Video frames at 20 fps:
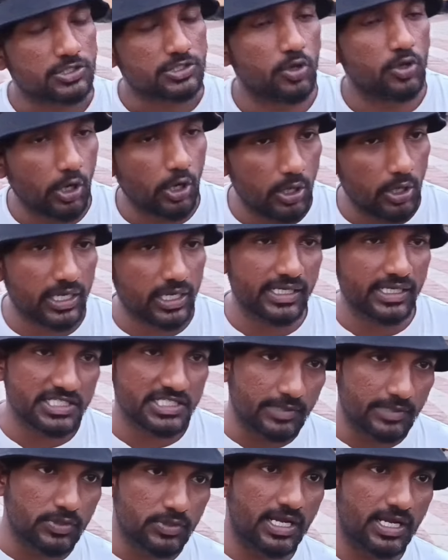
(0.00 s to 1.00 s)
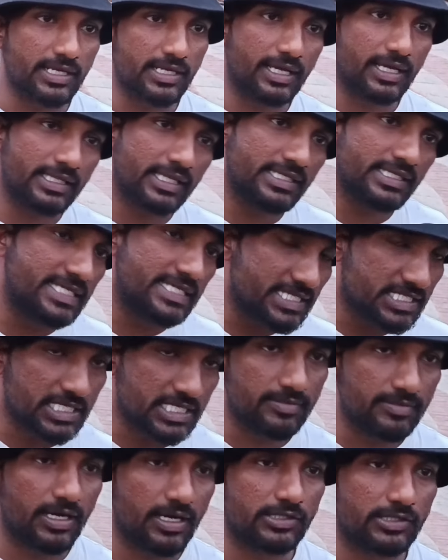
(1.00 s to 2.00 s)
సోలోగా నేను చెప్తున్నాను కదా ఈ
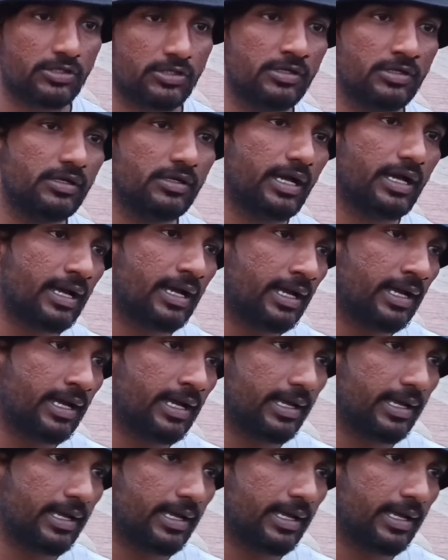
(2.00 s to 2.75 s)
సినిమాతో ఆ